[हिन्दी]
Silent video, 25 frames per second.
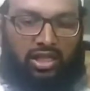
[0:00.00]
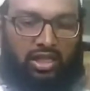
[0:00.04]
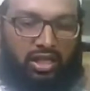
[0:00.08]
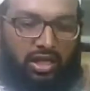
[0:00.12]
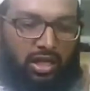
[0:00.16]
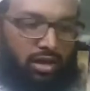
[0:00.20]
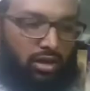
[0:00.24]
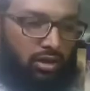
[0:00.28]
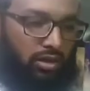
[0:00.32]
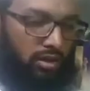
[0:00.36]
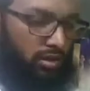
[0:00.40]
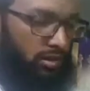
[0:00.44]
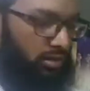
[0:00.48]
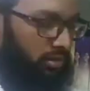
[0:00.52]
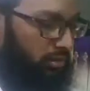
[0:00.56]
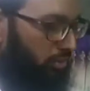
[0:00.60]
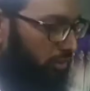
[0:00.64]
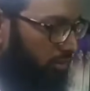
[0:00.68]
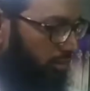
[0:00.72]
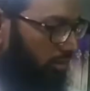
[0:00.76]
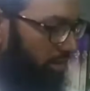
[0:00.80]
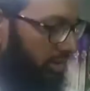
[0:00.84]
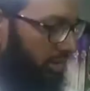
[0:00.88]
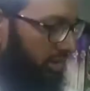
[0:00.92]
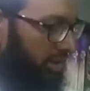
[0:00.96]

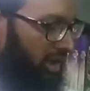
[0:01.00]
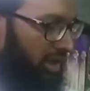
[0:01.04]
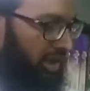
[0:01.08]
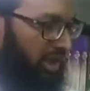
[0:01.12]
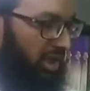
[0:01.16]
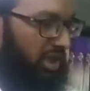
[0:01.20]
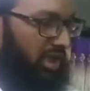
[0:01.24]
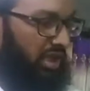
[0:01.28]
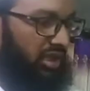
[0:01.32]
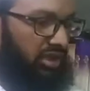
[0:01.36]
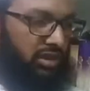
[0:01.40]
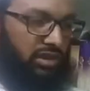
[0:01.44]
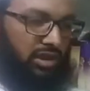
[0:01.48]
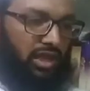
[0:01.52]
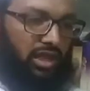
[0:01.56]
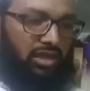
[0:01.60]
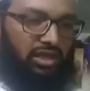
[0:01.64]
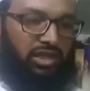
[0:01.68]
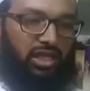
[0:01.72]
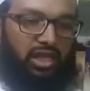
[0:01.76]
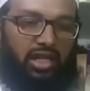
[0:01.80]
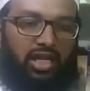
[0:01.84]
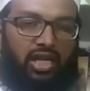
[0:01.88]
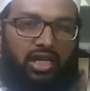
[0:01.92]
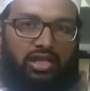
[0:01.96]
तो इन
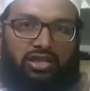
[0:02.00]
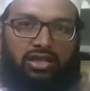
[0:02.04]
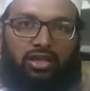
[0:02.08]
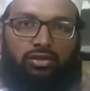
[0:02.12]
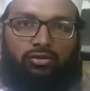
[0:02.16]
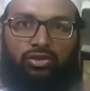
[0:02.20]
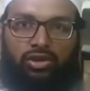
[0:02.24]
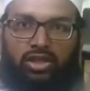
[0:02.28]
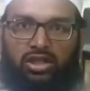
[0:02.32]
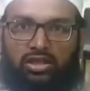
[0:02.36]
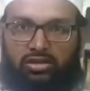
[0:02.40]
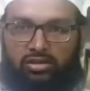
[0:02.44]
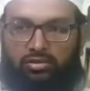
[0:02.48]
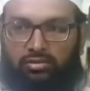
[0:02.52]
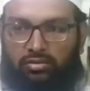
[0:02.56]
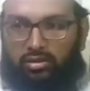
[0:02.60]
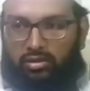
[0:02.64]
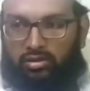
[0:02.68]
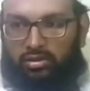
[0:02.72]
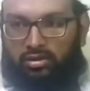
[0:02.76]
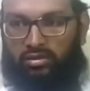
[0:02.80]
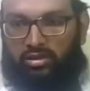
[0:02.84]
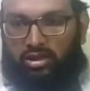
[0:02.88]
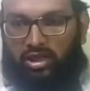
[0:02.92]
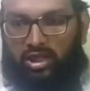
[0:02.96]
अच्छा खासा कुछ
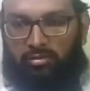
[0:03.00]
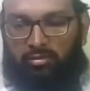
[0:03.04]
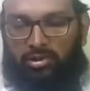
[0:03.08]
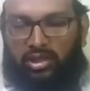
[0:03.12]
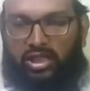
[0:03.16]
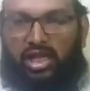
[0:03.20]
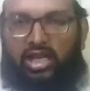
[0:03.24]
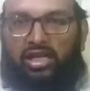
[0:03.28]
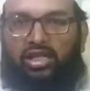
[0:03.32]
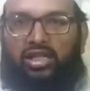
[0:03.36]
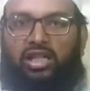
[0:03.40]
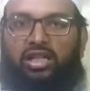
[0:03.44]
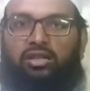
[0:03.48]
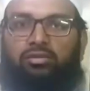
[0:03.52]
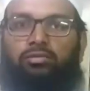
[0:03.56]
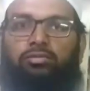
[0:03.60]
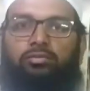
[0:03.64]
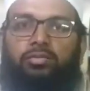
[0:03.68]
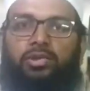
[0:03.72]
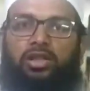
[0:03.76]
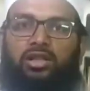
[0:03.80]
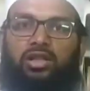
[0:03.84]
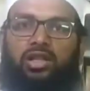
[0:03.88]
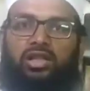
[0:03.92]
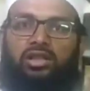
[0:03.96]
ज़रा बनाकर
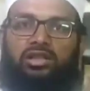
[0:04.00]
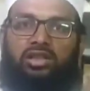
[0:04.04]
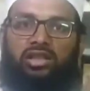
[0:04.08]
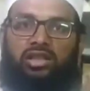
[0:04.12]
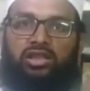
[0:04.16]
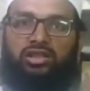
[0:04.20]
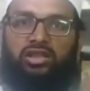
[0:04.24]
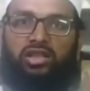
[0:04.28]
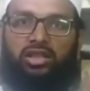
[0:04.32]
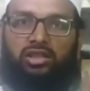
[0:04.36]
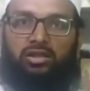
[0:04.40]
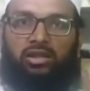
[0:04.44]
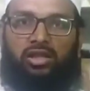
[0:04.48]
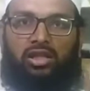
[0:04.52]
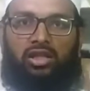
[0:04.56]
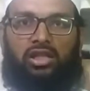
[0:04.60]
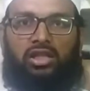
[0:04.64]
फिर अच्छे से